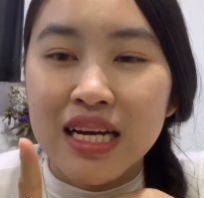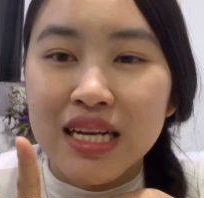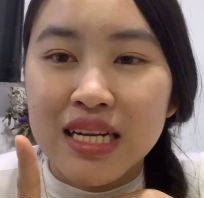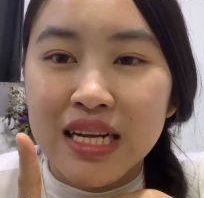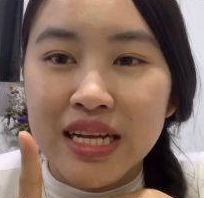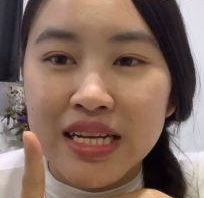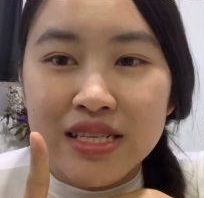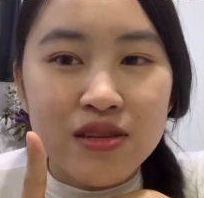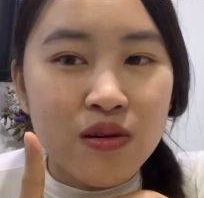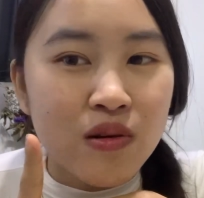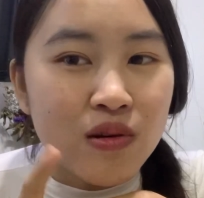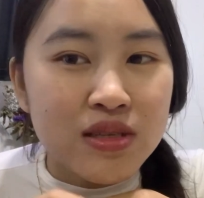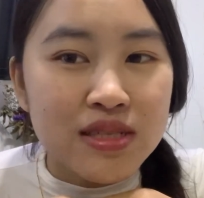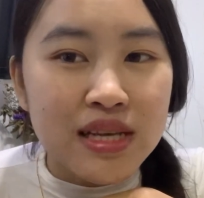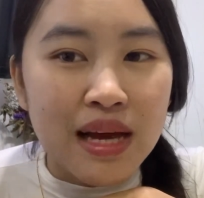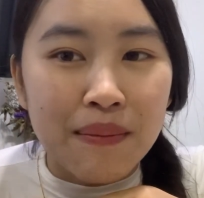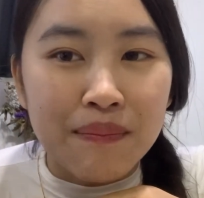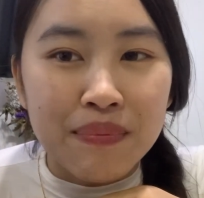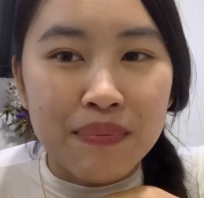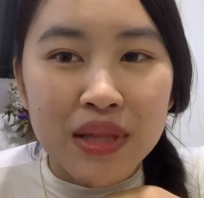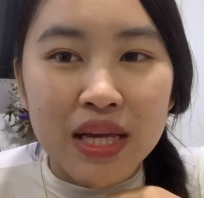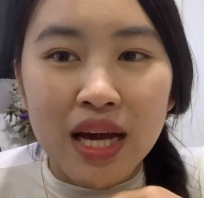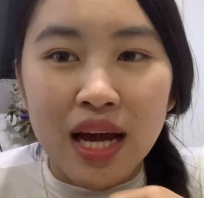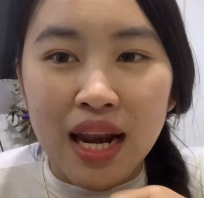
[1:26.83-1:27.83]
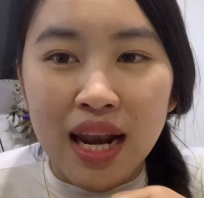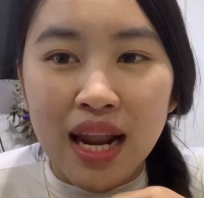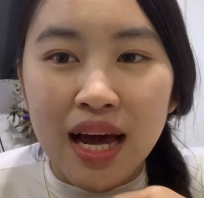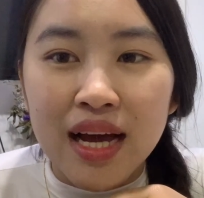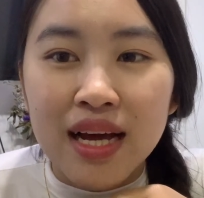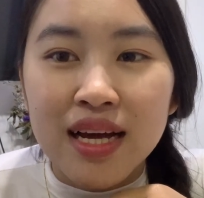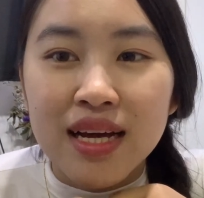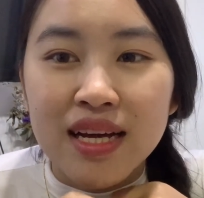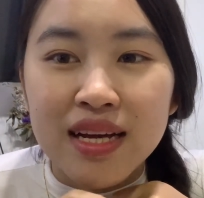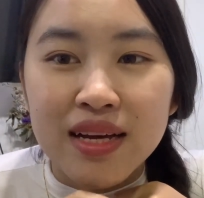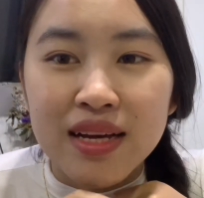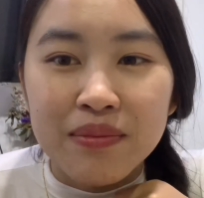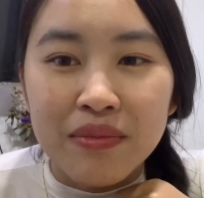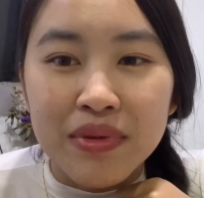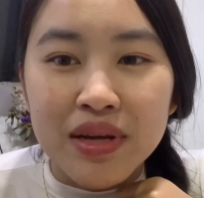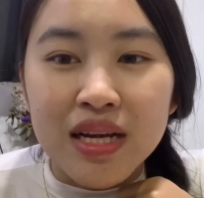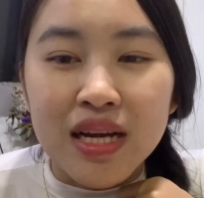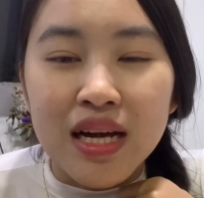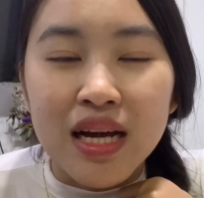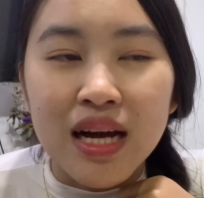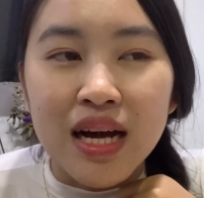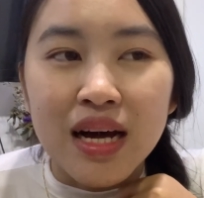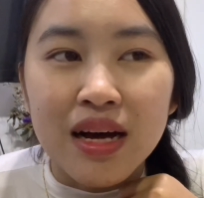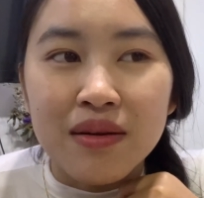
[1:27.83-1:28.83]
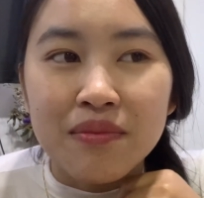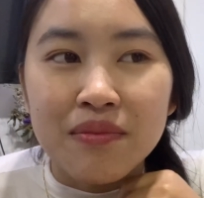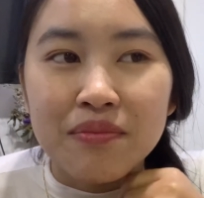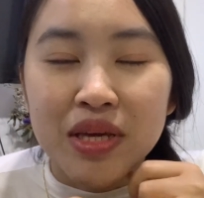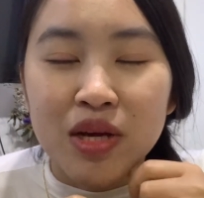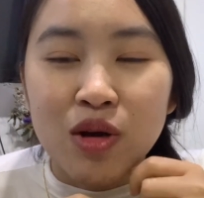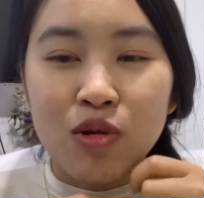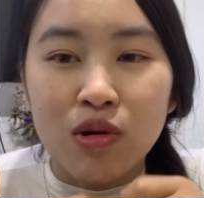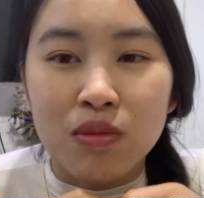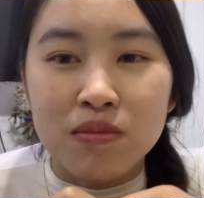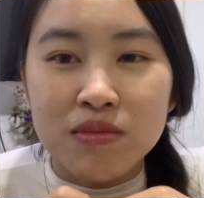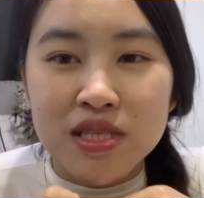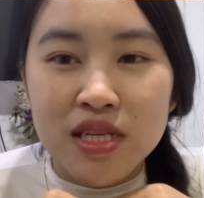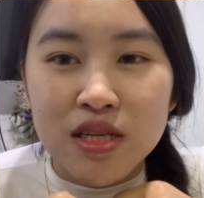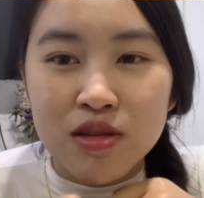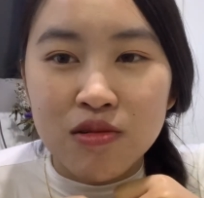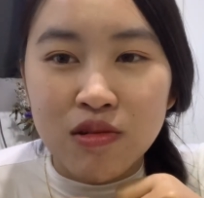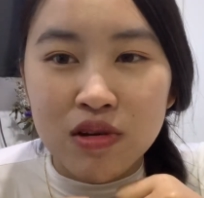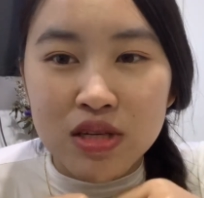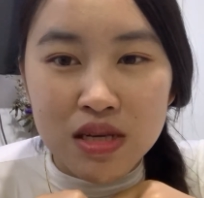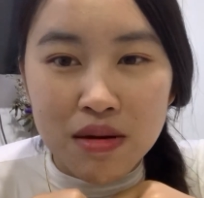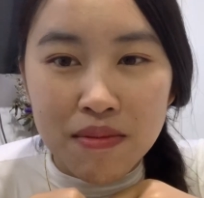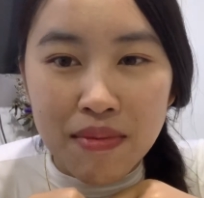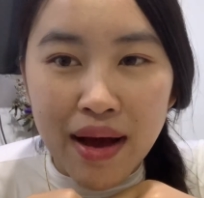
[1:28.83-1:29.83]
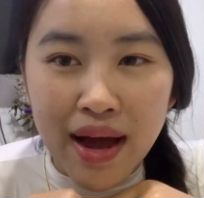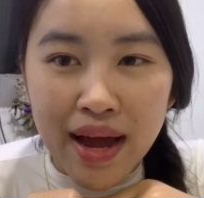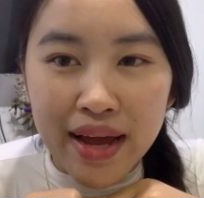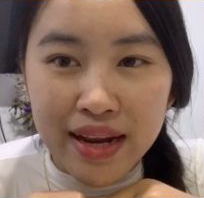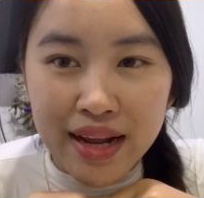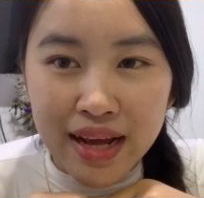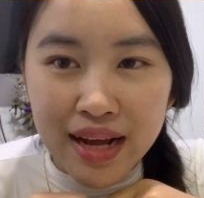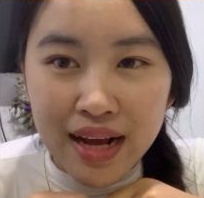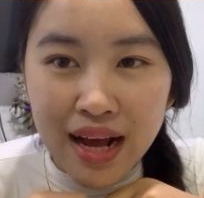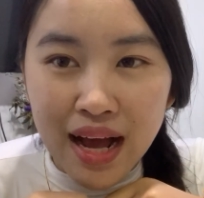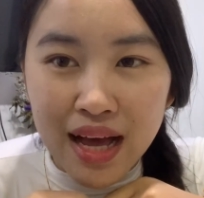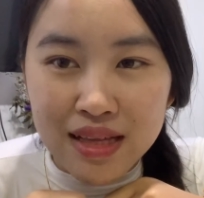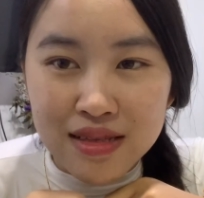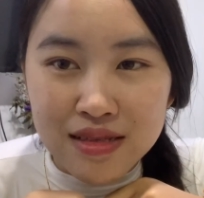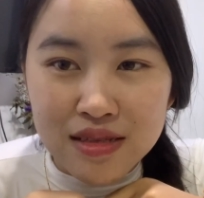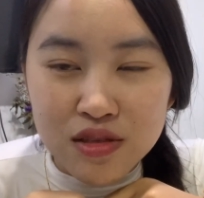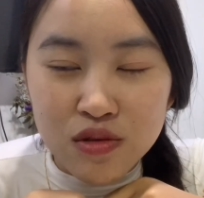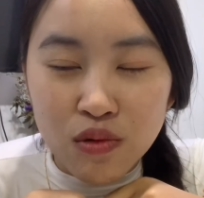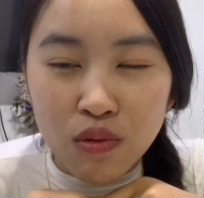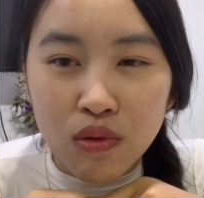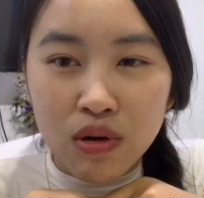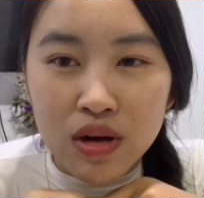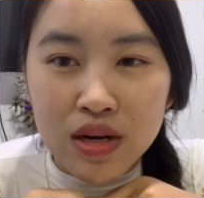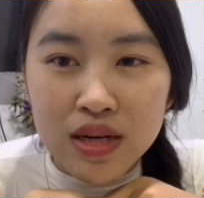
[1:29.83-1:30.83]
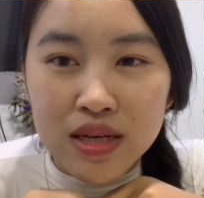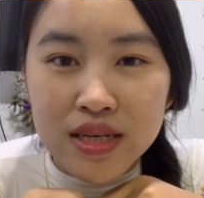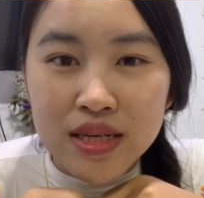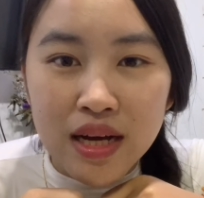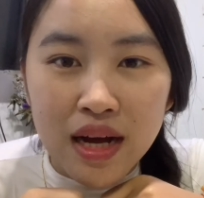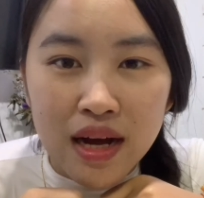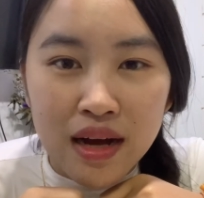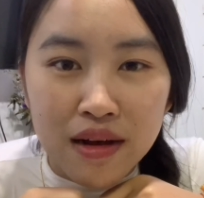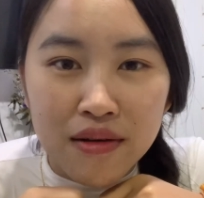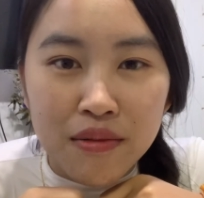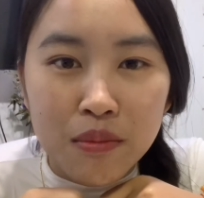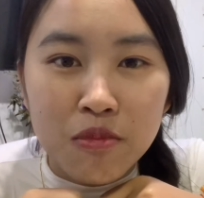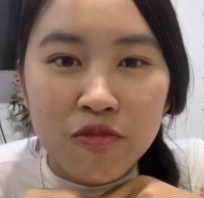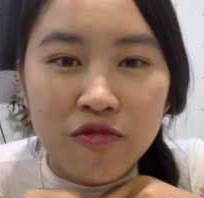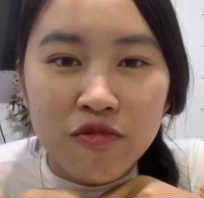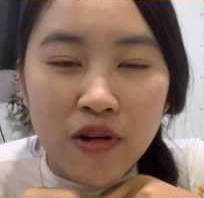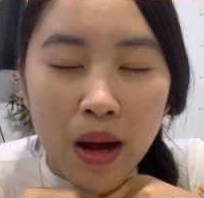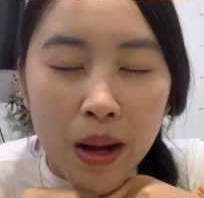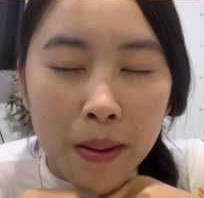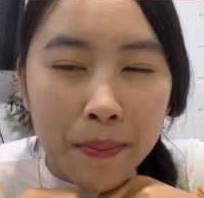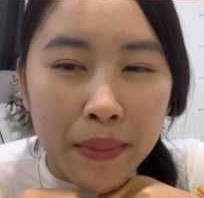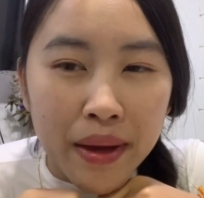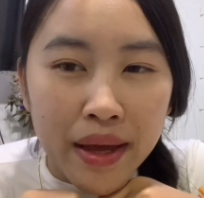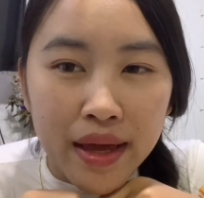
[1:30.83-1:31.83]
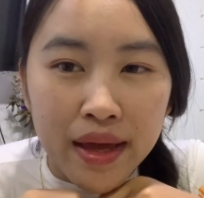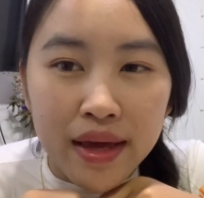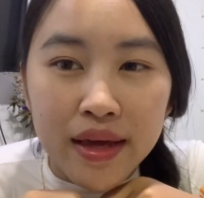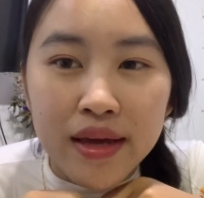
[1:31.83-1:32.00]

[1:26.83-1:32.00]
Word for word: ในสองสามเดือนละมันก็มีความสะดวกสบายในการส่งเครื่องฝากไป